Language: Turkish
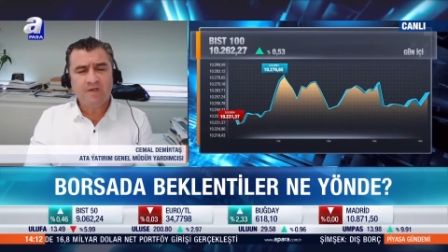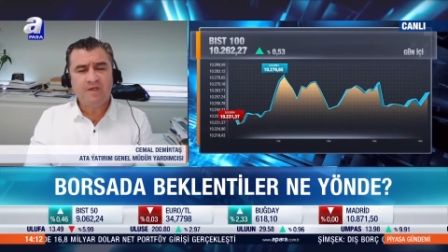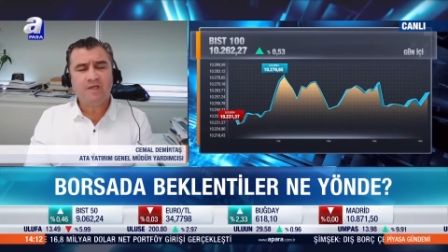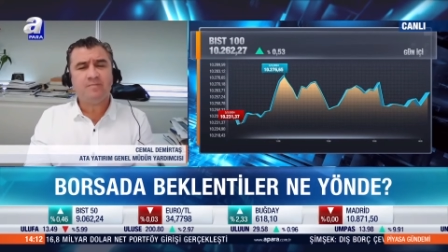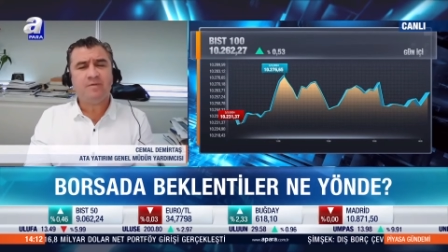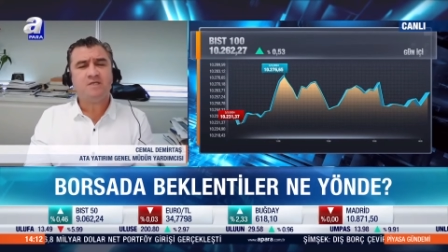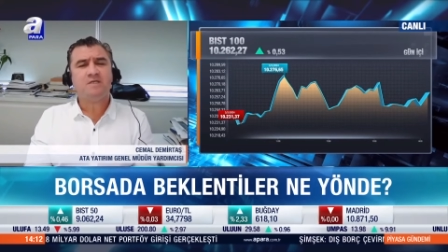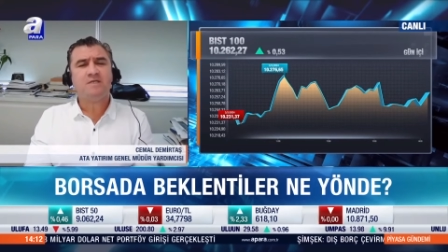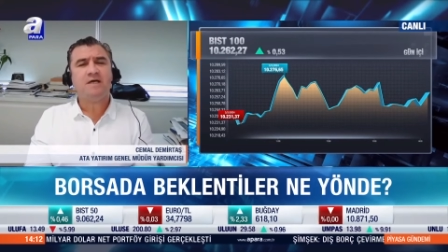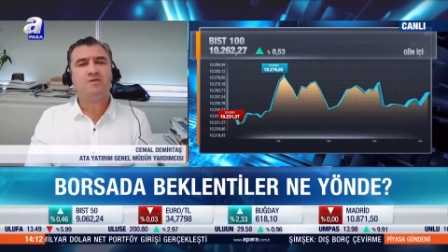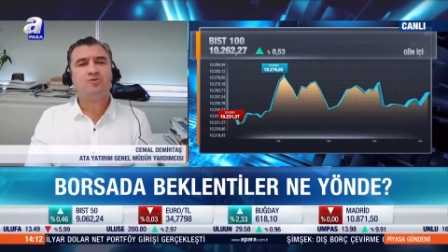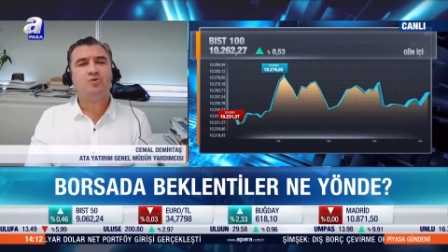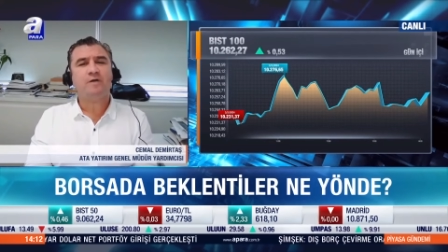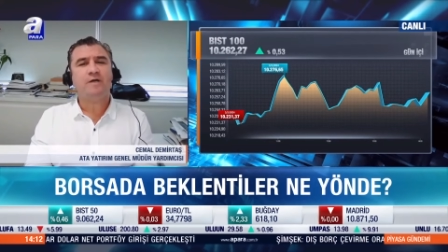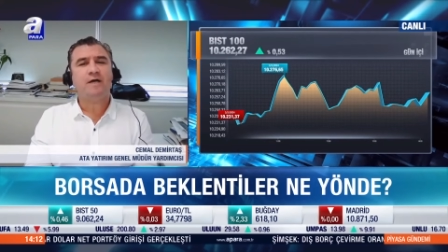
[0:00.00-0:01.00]

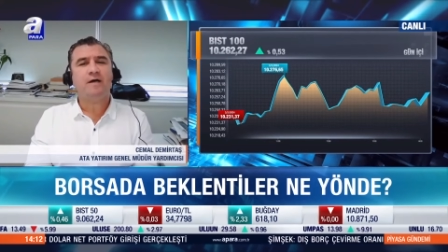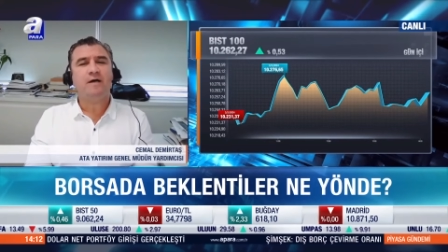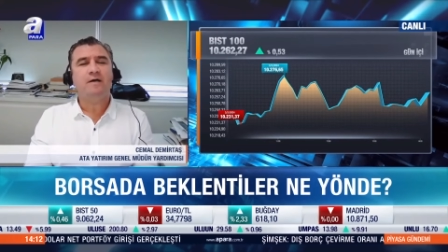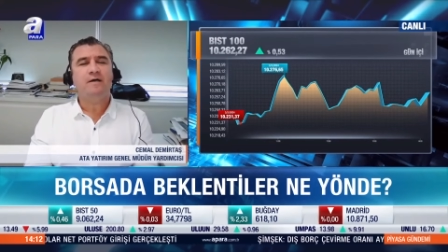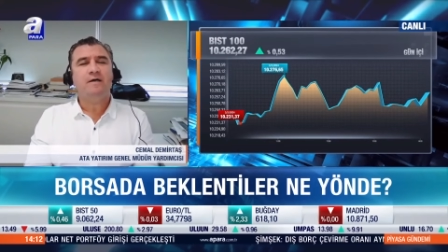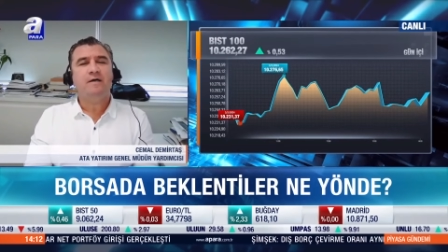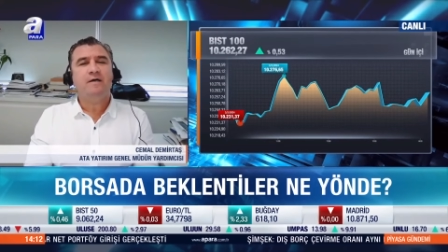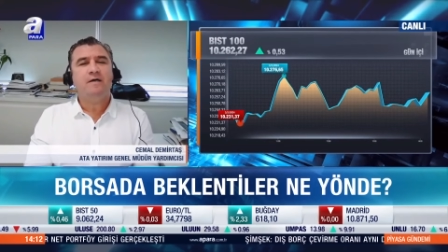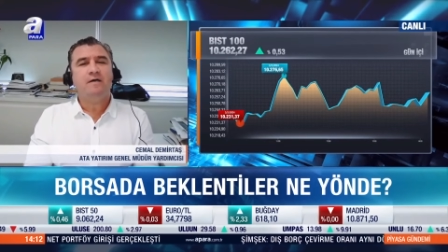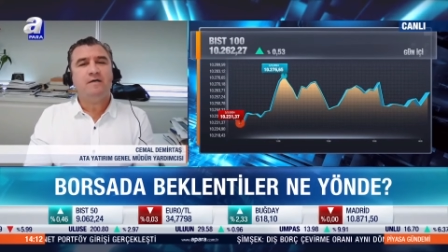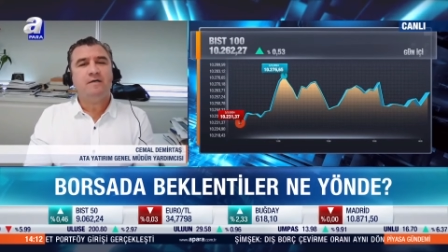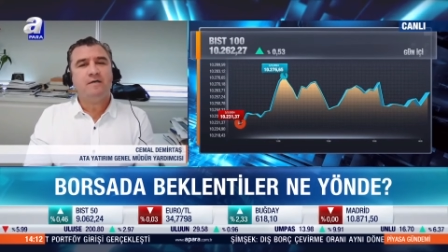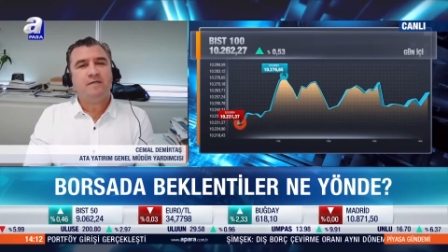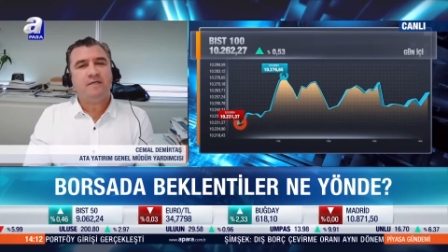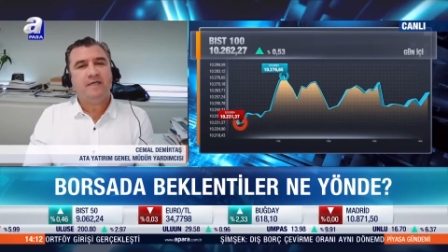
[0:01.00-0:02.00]
Yılbaşından sonra
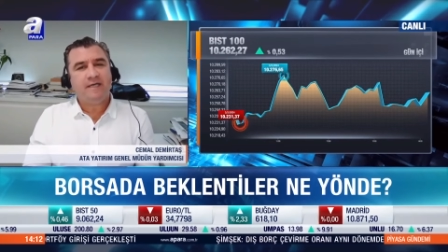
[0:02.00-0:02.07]
ee,